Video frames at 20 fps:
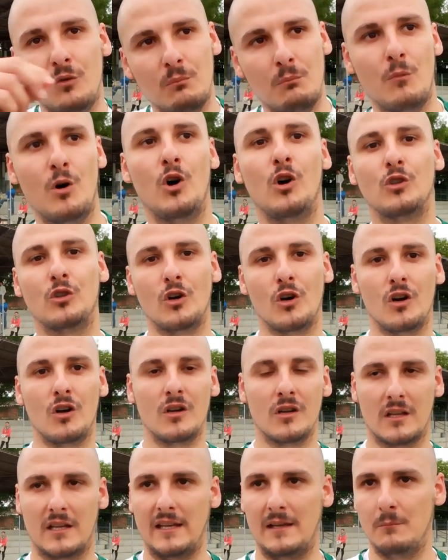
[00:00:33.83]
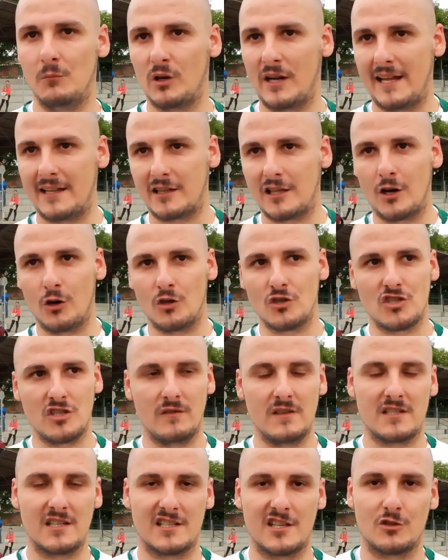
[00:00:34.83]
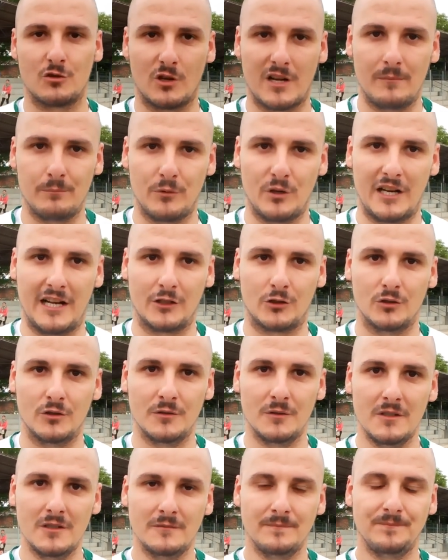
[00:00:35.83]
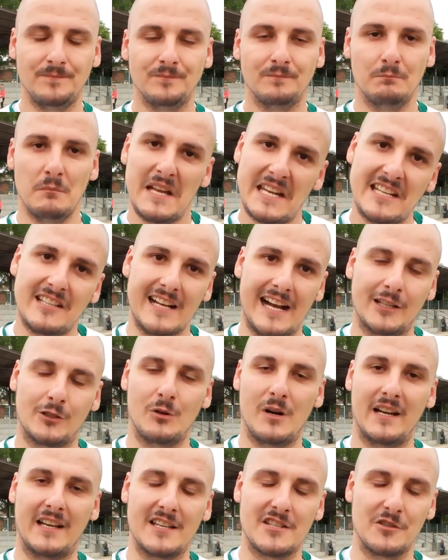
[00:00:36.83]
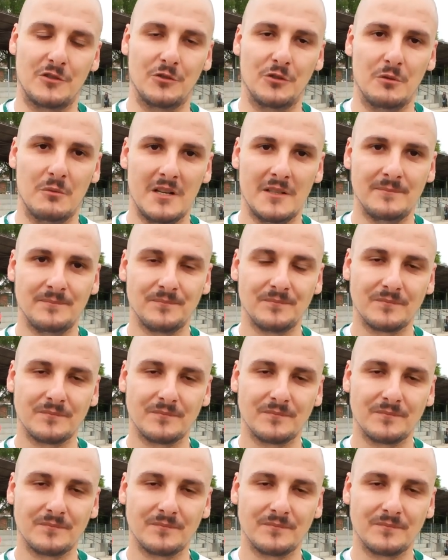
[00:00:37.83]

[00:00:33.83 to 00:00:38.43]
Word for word: modo che il Moretta oggi vincesse questo campionato, meritato anche secondo me.